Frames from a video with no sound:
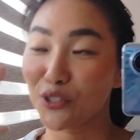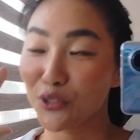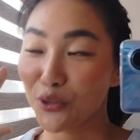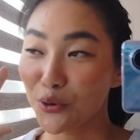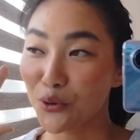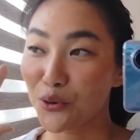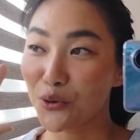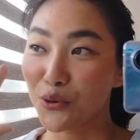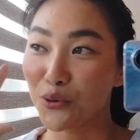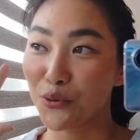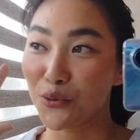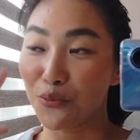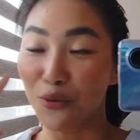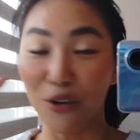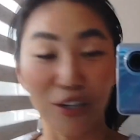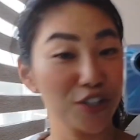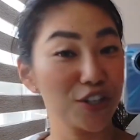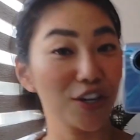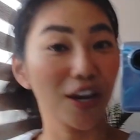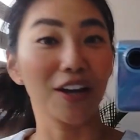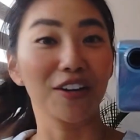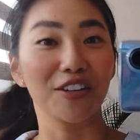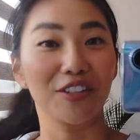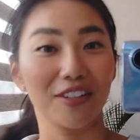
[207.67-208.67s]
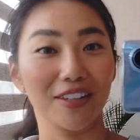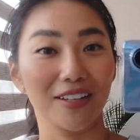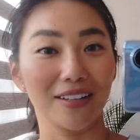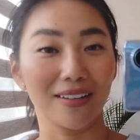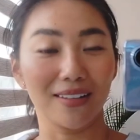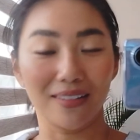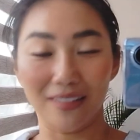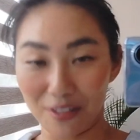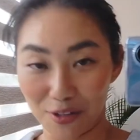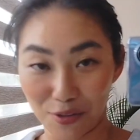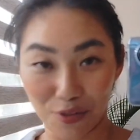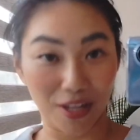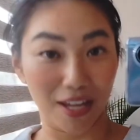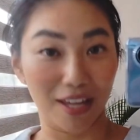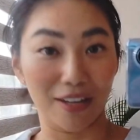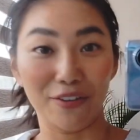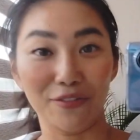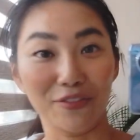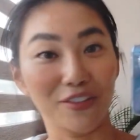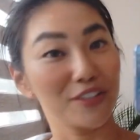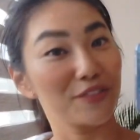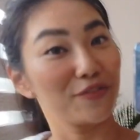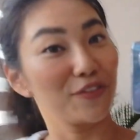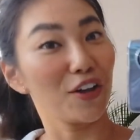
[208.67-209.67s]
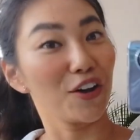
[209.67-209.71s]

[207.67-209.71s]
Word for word: So watch out until the end of this